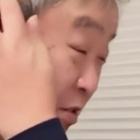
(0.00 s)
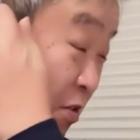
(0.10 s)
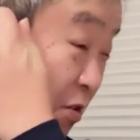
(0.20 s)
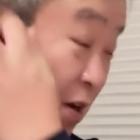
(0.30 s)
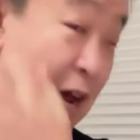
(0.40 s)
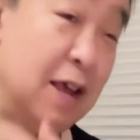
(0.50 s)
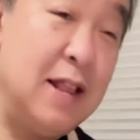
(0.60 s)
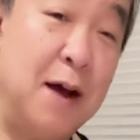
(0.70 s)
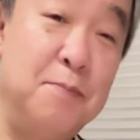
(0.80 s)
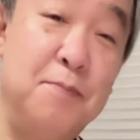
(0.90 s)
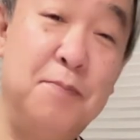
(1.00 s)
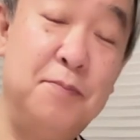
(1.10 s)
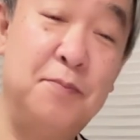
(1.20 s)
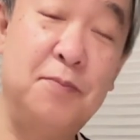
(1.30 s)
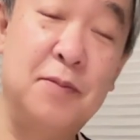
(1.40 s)
รอให้
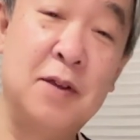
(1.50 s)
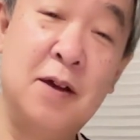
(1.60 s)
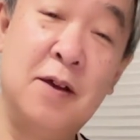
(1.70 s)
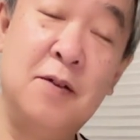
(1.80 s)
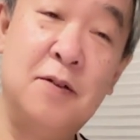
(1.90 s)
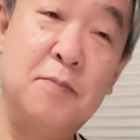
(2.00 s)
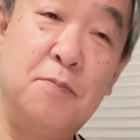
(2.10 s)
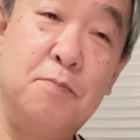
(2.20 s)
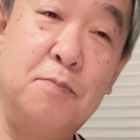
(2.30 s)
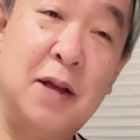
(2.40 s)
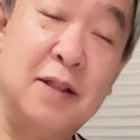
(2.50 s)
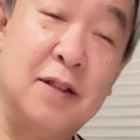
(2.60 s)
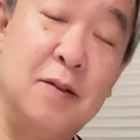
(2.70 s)
น้ำมัน